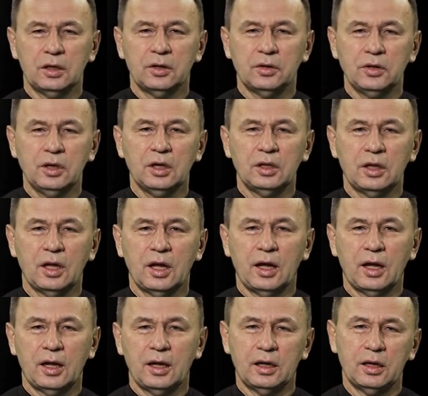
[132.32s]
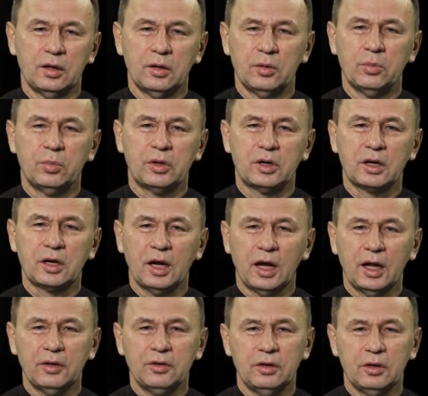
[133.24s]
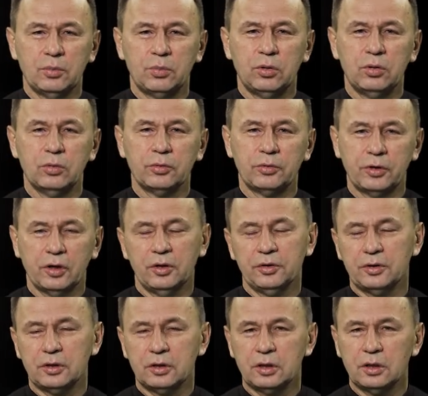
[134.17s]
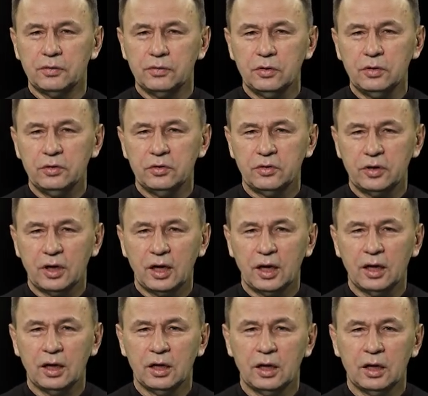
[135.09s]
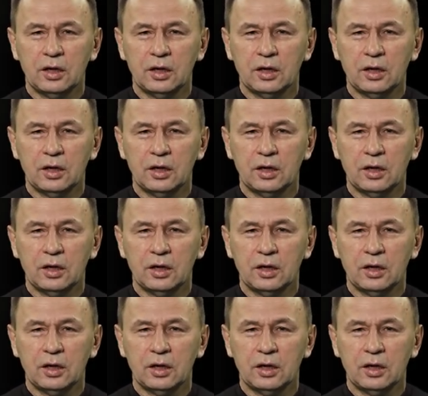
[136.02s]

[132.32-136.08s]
nie na brygady, plutony, dywizje,